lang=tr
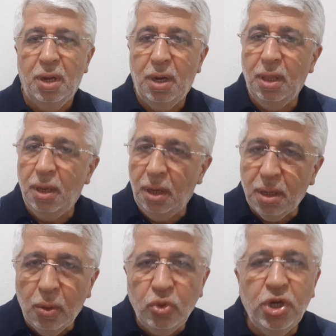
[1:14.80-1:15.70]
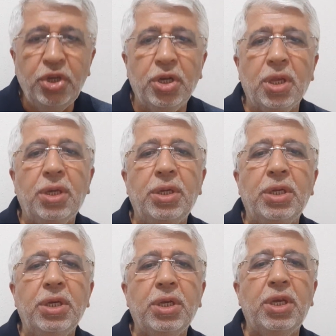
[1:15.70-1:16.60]
Allah'a
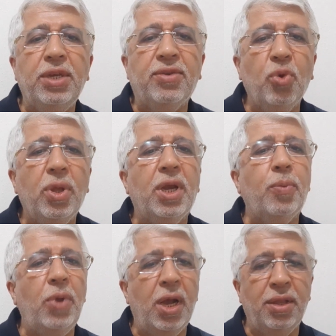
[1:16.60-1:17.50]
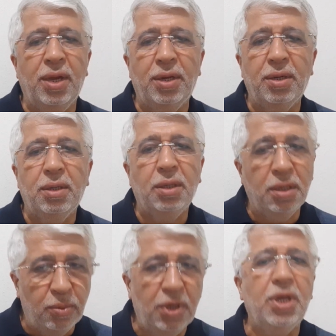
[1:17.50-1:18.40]
kavuşacaklarını kesin olarak bilenler,
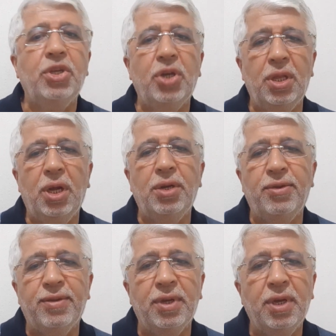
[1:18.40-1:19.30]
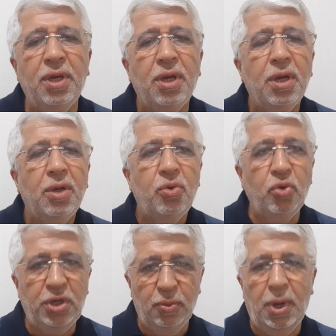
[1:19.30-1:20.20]
ırmığı geçenler ise şu
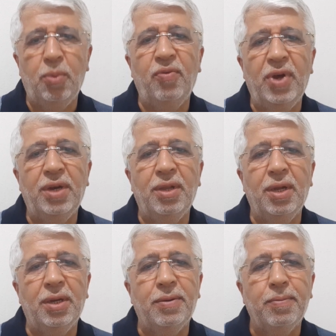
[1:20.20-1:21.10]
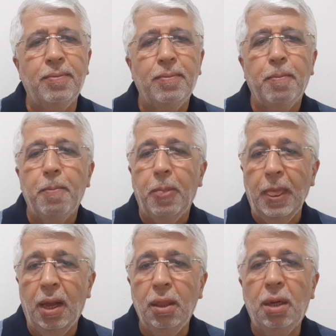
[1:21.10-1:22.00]
cevabı verdiler.
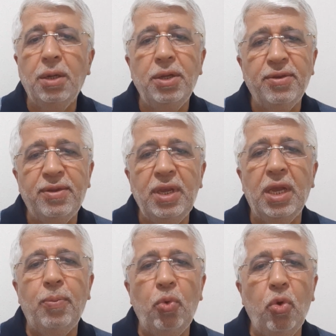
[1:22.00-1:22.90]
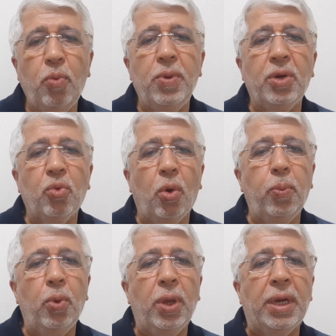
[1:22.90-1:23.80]
Allah'ın izniyle büyük bir
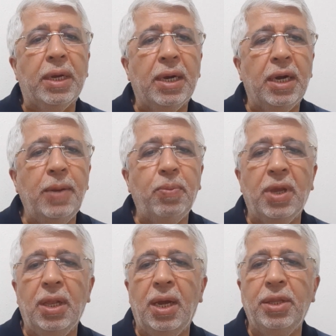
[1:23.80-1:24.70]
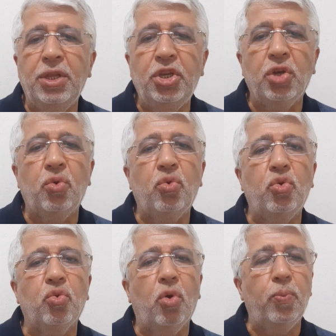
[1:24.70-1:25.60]
topluluğa garip gelen nice
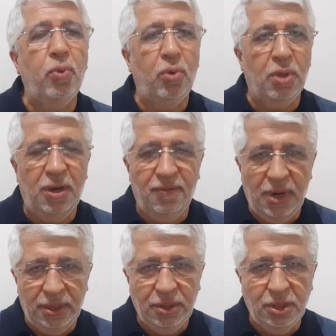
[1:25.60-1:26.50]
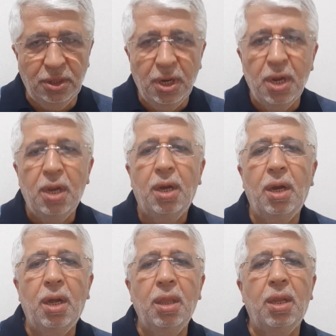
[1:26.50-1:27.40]
küçük topluluklar vardır.
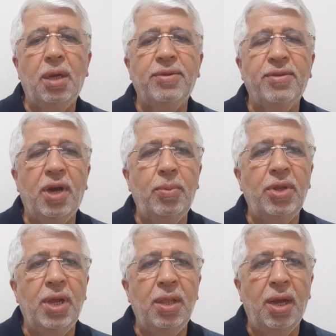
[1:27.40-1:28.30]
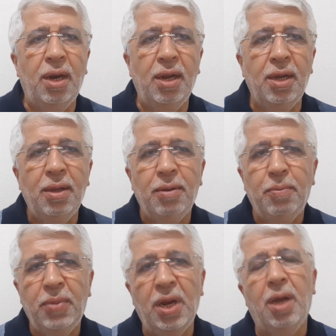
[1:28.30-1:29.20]
Allah sabredenlerle
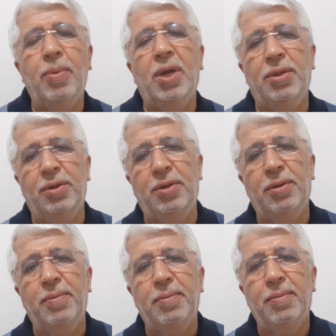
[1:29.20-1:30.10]
beraberdir.